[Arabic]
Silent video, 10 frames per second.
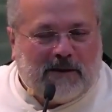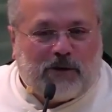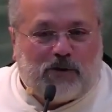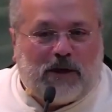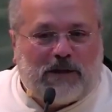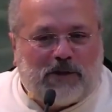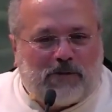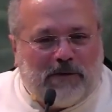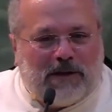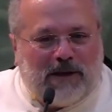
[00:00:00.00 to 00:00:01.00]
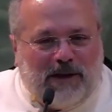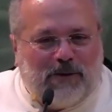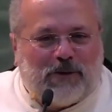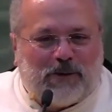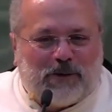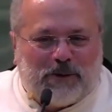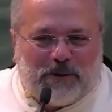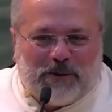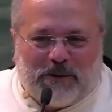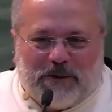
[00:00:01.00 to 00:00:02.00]
شو هالتشبيه الحلو
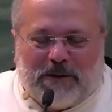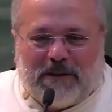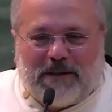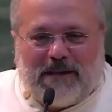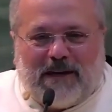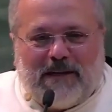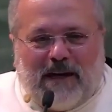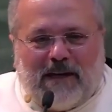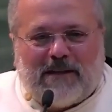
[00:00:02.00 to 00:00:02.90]
يعني حتى